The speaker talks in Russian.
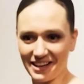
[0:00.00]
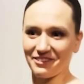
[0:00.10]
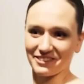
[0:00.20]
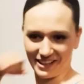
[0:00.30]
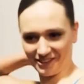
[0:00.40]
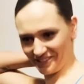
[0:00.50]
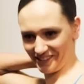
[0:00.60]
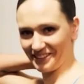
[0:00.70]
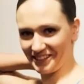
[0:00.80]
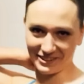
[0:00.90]
я вот так вот
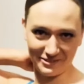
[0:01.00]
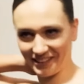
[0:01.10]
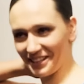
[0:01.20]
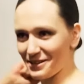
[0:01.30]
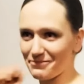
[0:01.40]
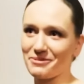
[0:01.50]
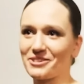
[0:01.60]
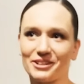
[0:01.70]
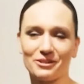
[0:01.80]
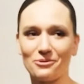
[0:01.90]
схватила платье, и
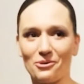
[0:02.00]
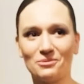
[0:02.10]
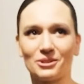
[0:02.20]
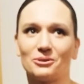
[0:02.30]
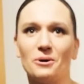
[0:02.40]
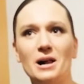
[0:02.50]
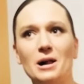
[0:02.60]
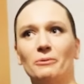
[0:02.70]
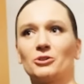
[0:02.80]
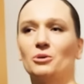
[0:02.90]
побежала в комнату.
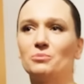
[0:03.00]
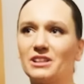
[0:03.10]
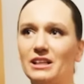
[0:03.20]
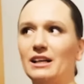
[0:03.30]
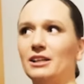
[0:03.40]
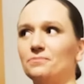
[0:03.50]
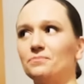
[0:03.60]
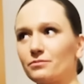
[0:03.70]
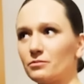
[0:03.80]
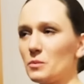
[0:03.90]
Потом мне дали
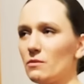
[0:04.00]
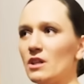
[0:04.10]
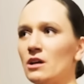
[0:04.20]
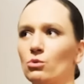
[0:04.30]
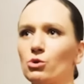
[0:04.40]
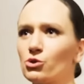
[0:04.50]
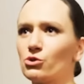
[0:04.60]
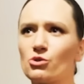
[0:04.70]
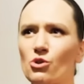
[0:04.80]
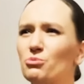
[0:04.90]

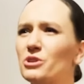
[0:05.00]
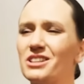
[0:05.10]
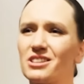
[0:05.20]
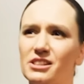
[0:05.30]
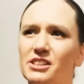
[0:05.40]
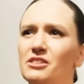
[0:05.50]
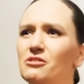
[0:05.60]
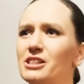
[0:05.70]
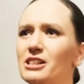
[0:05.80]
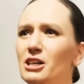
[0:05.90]
очень стрёмное, и
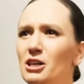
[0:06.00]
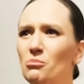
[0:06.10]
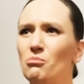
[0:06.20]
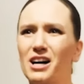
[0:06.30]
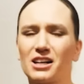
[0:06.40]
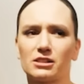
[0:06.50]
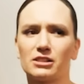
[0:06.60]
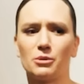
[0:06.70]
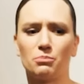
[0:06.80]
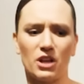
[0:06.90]
красивое
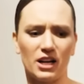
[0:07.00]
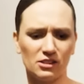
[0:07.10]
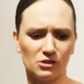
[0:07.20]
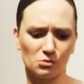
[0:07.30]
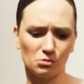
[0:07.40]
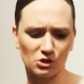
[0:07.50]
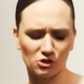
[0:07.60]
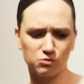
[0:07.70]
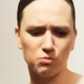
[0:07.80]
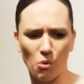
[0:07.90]
бархатное платье, оно
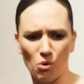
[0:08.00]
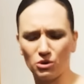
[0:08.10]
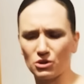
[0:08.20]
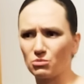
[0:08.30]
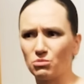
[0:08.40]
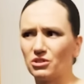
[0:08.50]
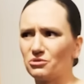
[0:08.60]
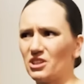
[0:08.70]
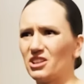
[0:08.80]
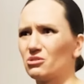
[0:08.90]
было в пол, оно было
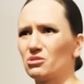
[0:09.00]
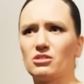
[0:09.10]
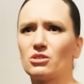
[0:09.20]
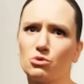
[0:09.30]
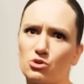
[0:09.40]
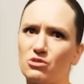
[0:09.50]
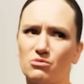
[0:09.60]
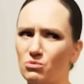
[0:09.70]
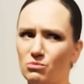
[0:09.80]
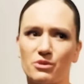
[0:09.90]
фиолетового цвета,
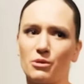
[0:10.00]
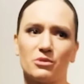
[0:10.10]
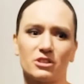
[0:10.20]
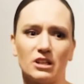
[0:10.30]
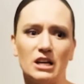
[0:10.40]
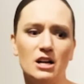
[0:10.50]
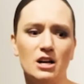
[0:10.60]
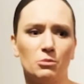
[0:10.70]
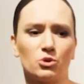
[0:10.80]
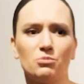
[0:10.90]
очень, ну, прям это.
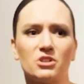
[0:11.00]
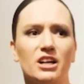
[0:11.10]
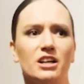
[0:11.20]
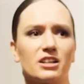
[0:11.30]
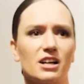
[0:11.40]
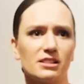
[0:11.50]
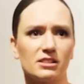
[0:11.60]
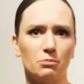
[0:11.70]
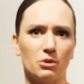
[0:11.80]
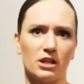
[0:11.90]
Потом мне дали
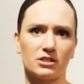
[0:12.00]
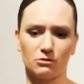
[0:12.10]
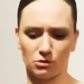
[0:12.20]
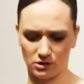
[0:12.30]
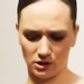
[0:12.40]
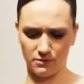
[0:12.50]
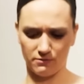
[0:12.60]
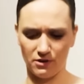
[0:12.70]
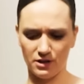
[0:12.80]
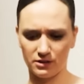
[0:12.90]
красное платье вот с
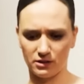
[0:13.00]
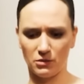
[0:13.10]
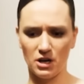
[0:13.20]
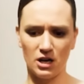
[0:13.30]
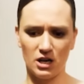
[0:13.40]
таким вырезом,